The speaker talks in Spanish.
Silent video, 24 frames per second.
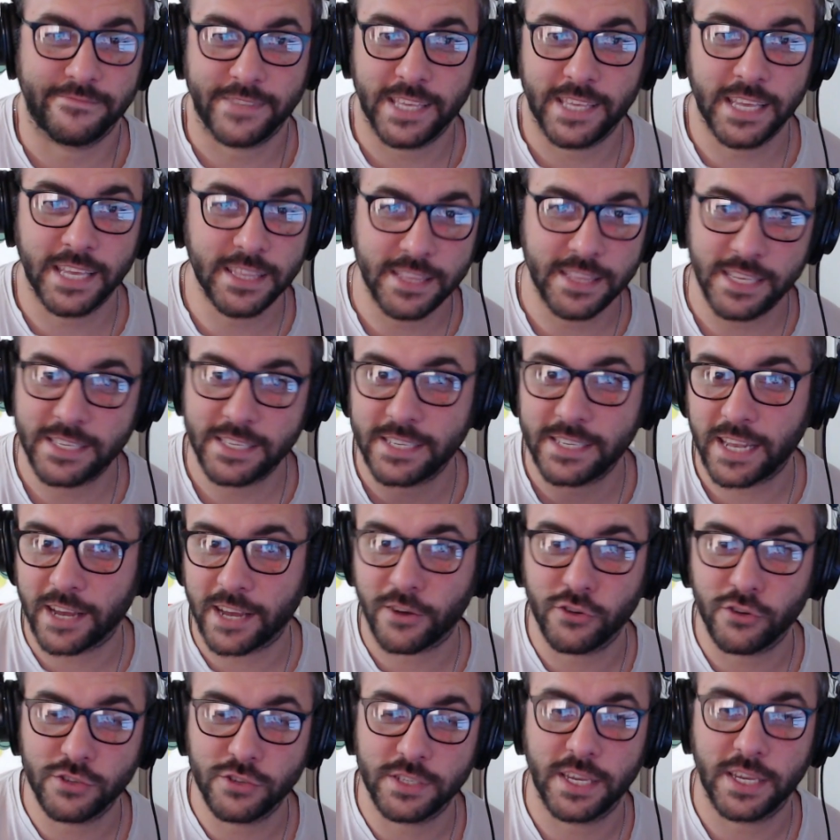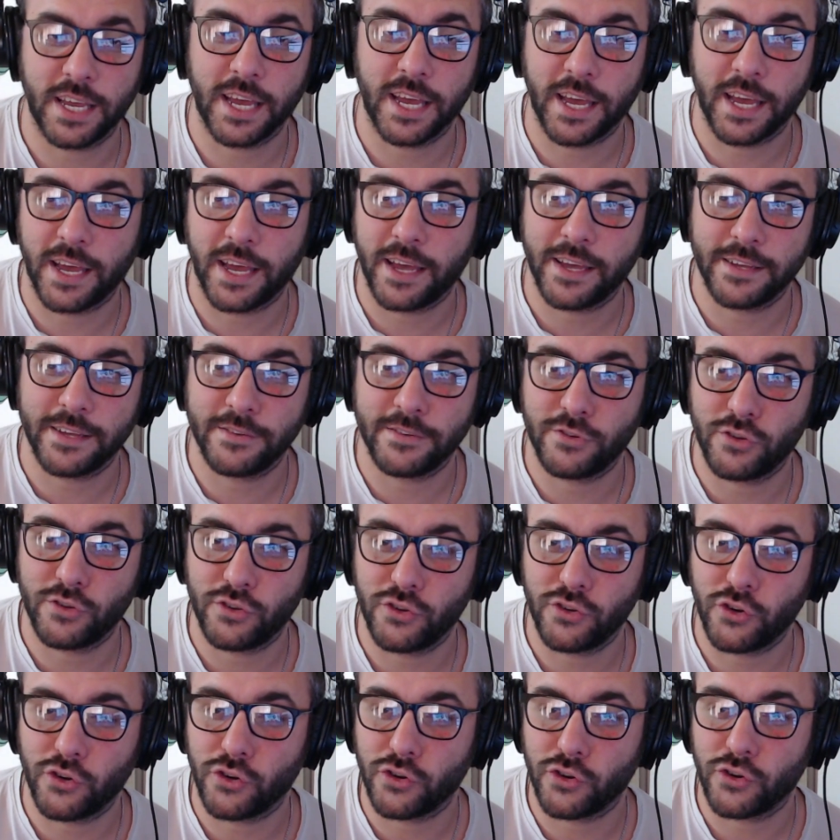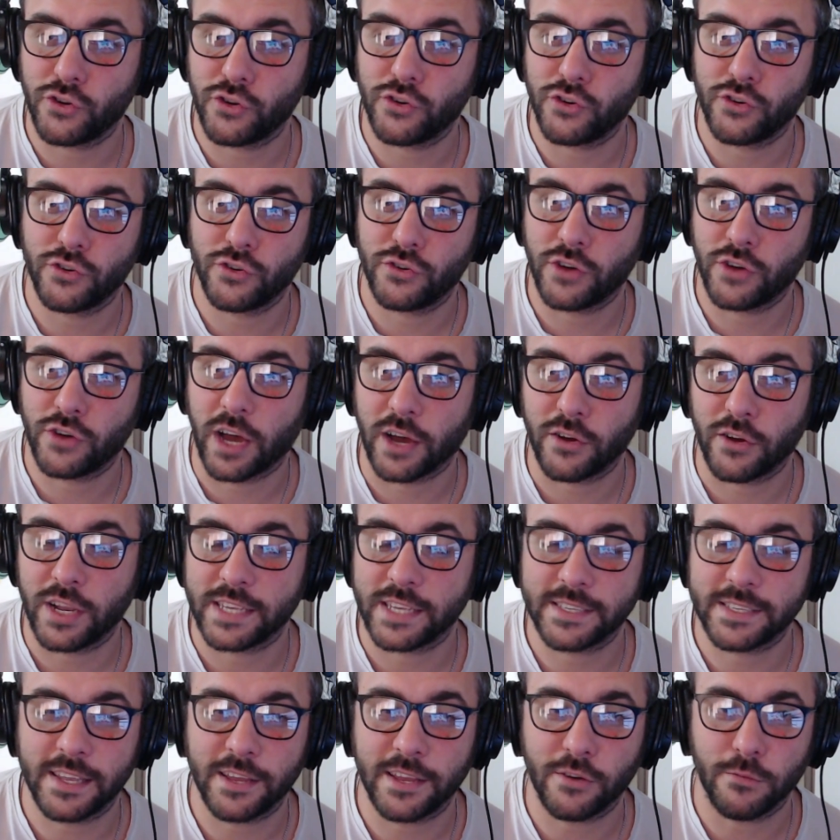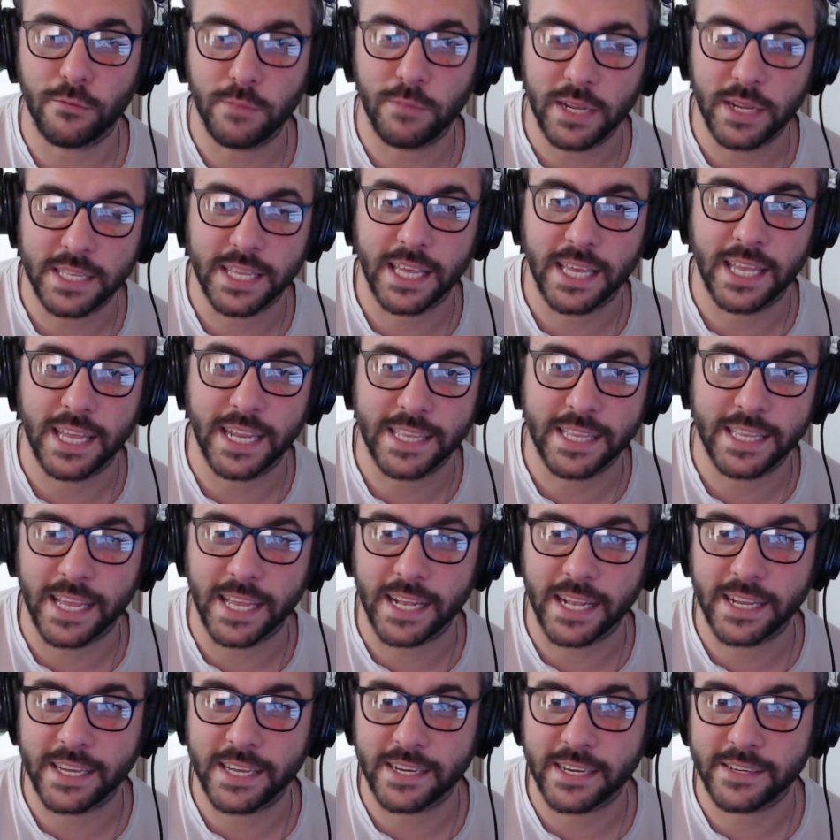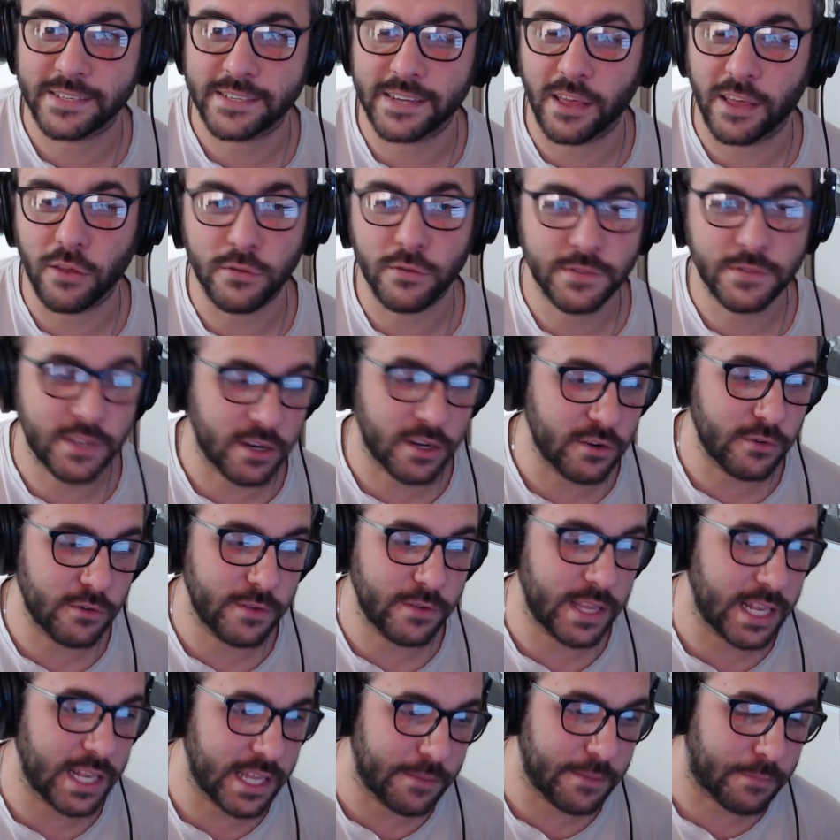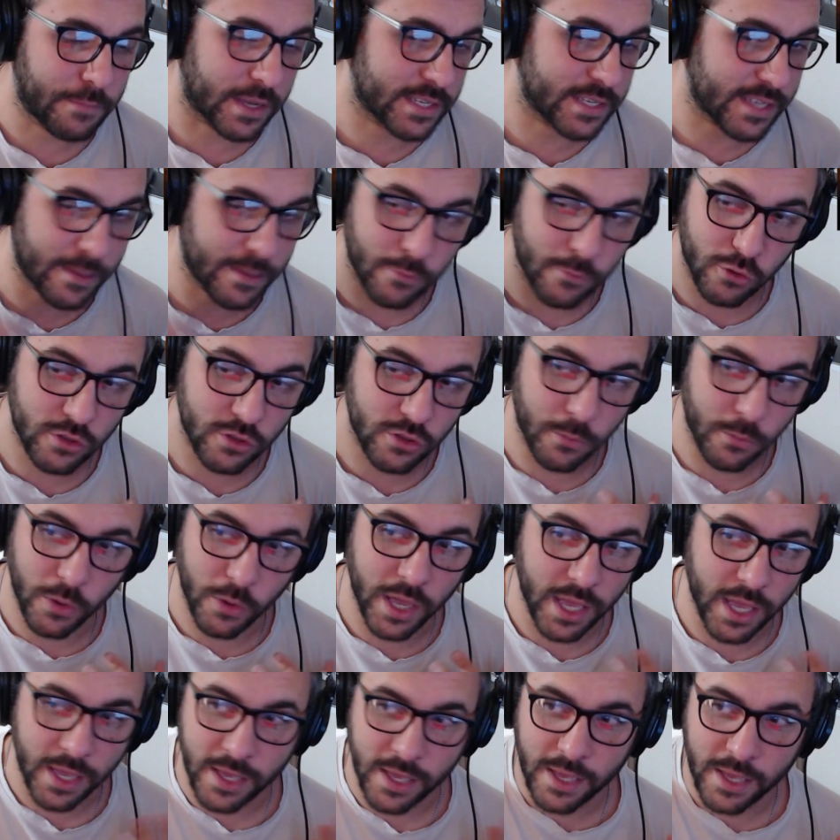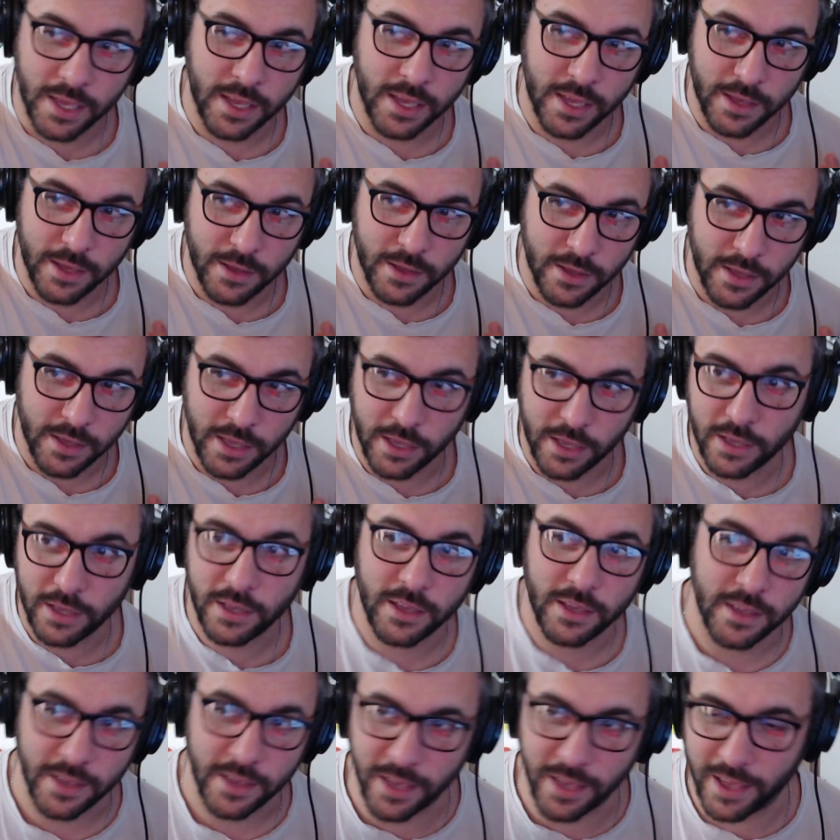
¿Quién dice la cosa, no hago la serie completa del Stalker Shadow of Chernobyl y pasamos después eh,